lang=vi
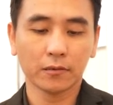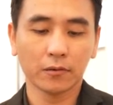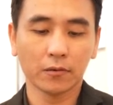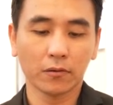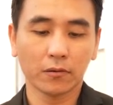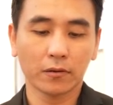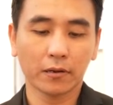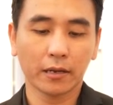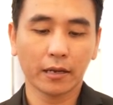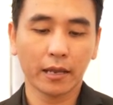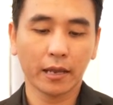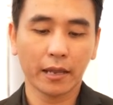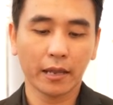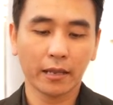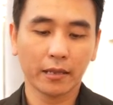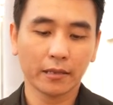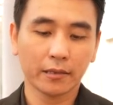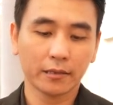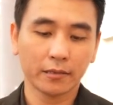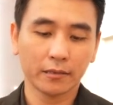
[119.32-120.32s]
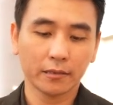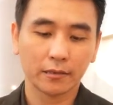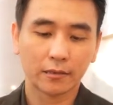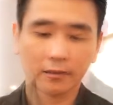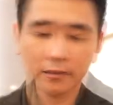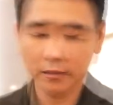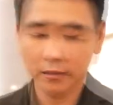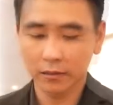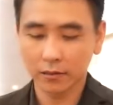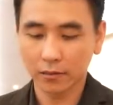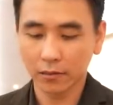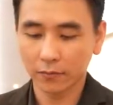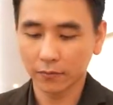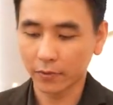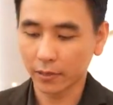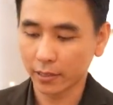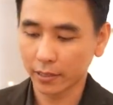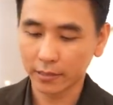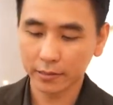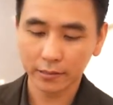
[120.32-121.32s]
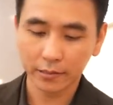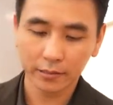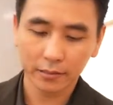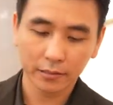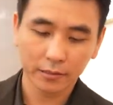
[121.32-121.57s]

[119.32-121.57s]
Ok, cho vừa khít.